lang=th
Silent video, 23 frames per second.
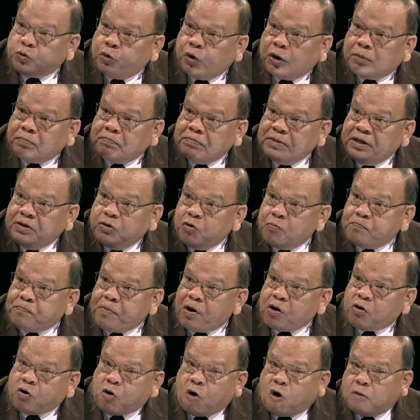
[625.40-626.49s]
รวจมีอุป
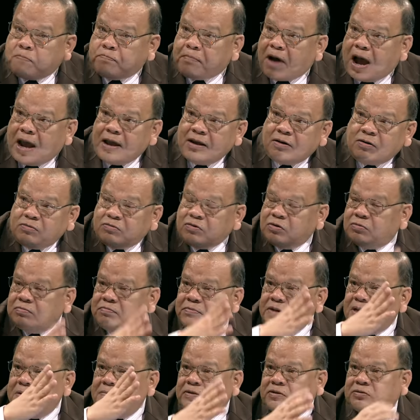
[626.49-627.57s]
กรณ์ไม้
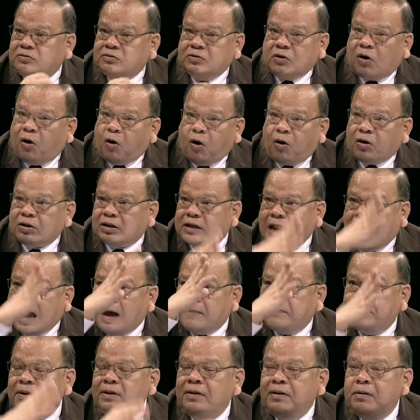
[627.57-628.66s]
มีหอกดาบ
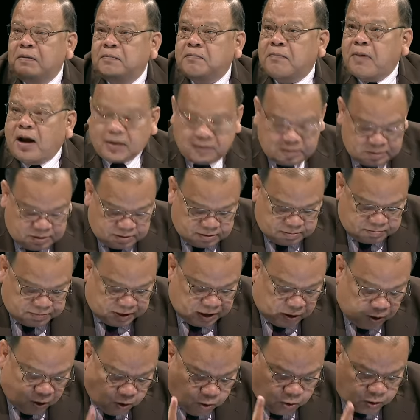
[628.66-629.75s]
มี
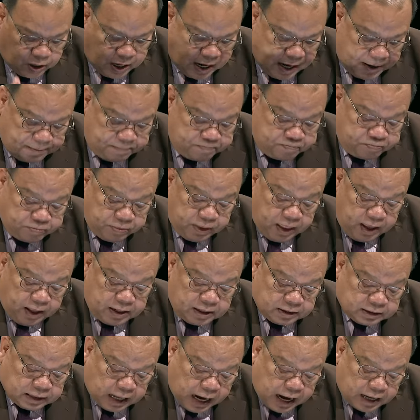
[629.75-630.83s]
โล่นะฮะ
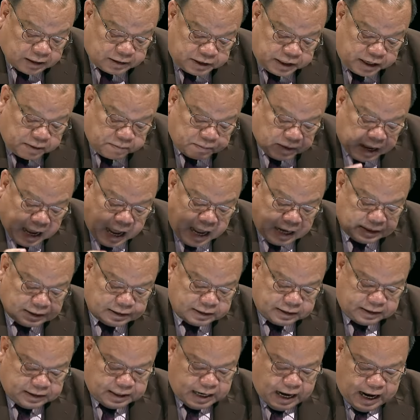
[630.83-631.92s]
ตะเตรียมการ
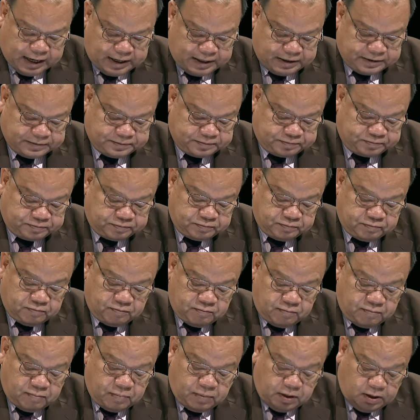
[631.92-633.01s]
อื่นใด
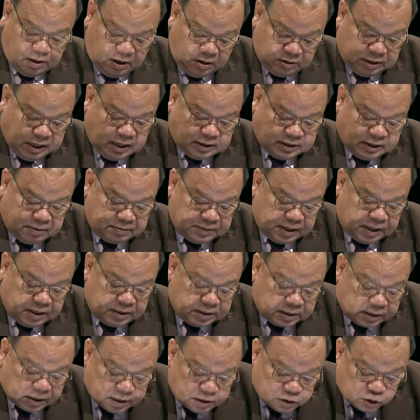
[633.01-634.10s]
เขาตัดเตรียมเลย
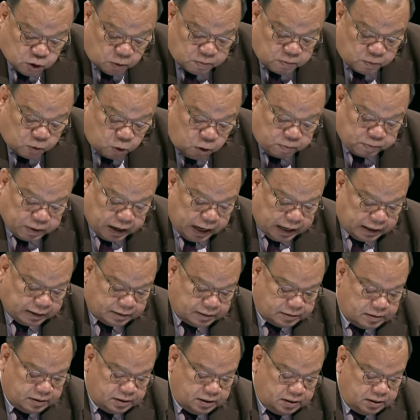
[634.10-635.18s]
หรือสมคบกัน
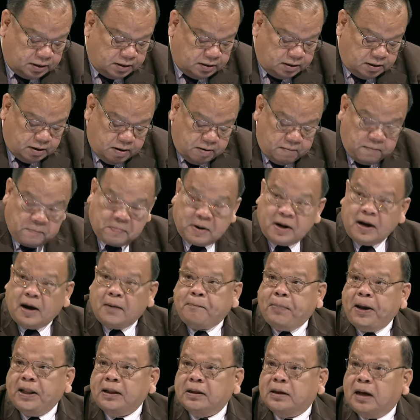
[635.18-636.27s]
เพื่อ
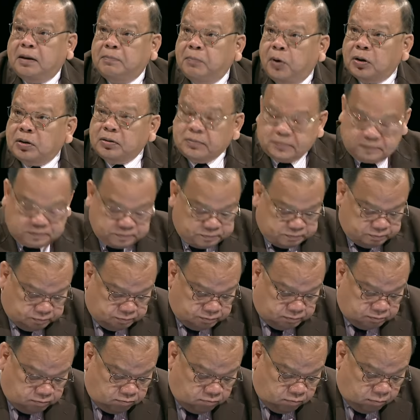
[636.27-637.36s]
เป็นกบฏครับ
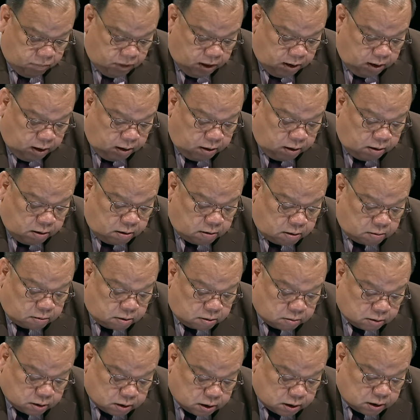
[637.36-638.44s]

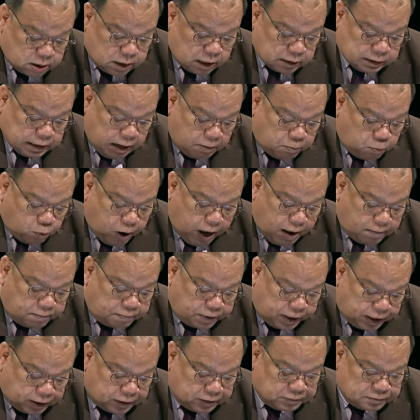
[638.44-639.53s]
หรือกระทำความ
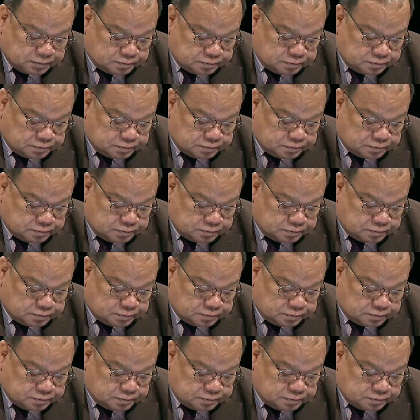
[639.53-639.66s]
ผิด